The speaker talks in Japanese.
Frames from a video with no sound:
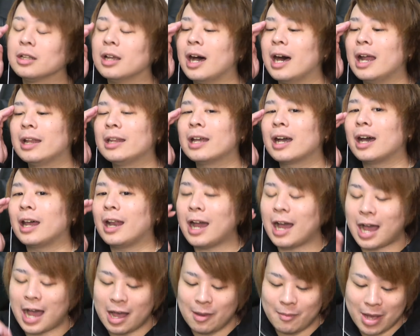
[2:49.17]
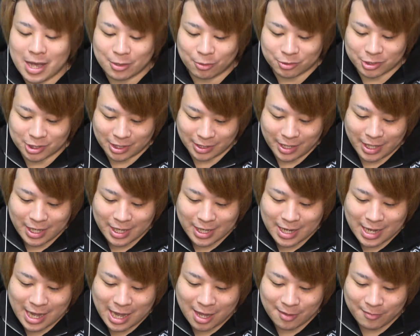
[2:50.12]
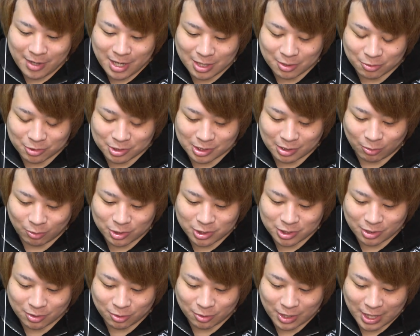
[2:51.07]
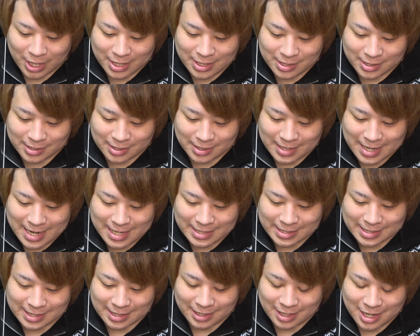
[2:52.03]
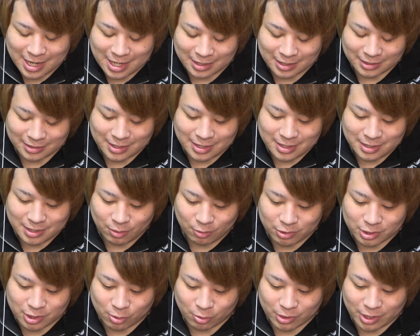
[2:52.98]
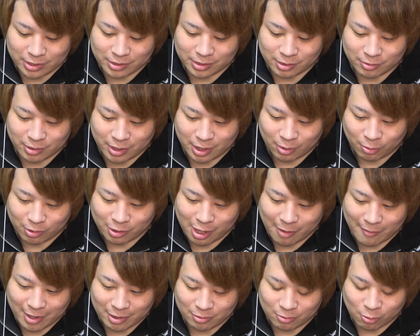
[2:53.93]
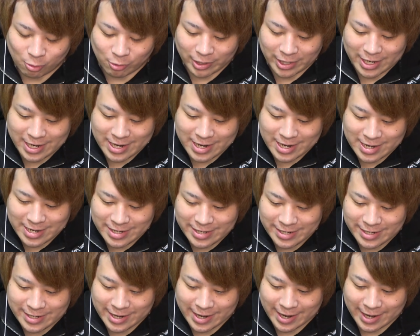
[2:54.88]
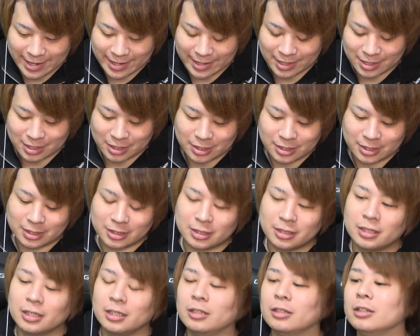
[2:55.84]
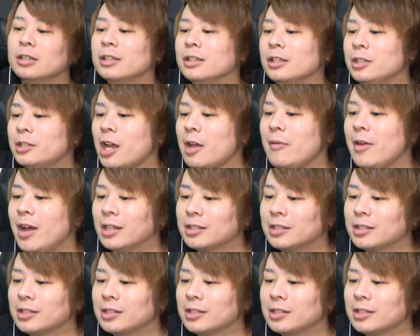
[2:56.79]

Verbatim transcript: あれだから、アーマードしかね、アーマードしか落ちてくるの入ってないから、全然落ちてこないんだよね。これたまって、おげー !2 体目